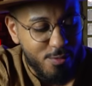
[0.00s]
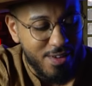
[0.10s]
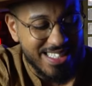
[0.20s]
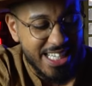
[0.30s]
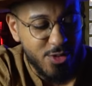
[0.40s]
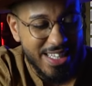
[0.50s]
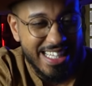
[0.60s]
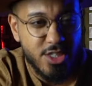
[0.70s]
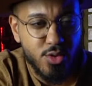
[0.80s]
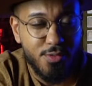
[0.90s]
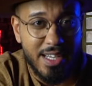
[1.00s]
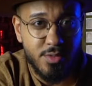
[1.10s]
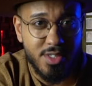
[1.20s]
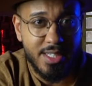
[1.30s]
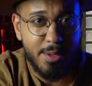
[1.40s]
Fazer no início faz
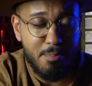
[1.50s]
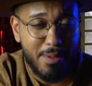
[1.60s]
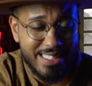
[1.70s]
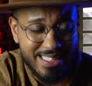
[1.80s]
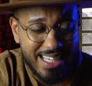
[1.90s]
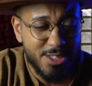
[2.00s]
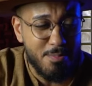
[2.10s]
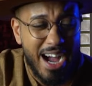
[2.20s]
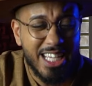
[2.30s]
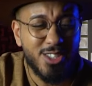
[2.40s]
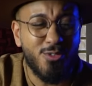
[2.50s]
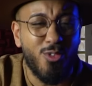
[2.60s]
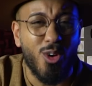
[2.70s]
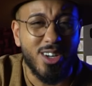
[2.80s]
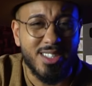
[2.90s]
você precisar de mais
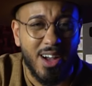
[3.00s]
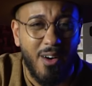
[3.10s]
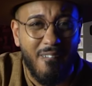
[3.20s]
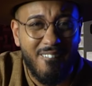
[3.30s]
força, ó.